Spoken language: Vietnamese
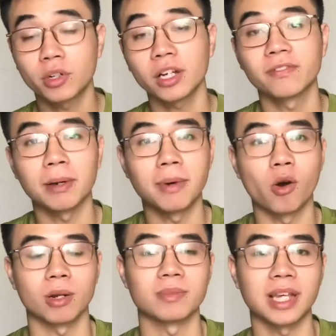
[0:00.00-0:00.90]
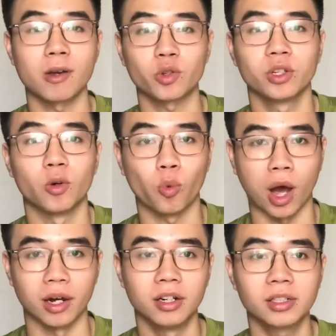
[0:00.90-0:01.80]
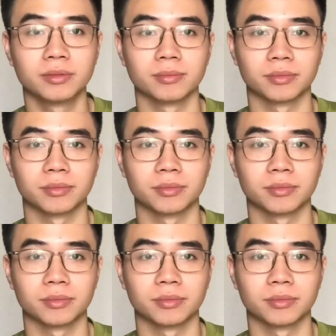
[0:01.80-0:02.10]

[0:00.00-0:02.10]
cách pha màu làm sao cho hiệu quả hơn